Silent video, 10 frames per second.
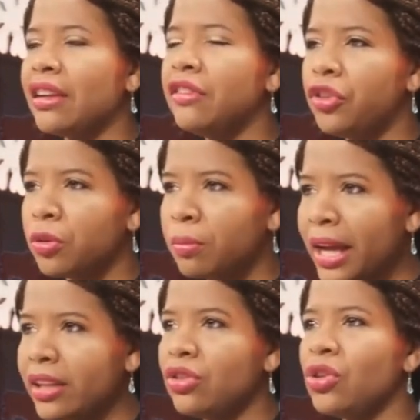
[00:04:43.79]

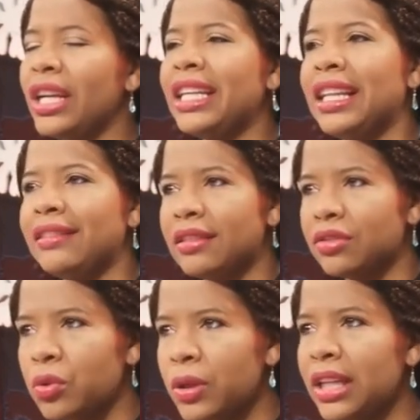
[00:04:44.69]
formando en las
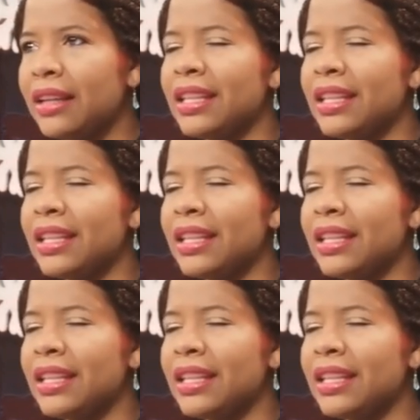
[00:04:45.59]
escuelas,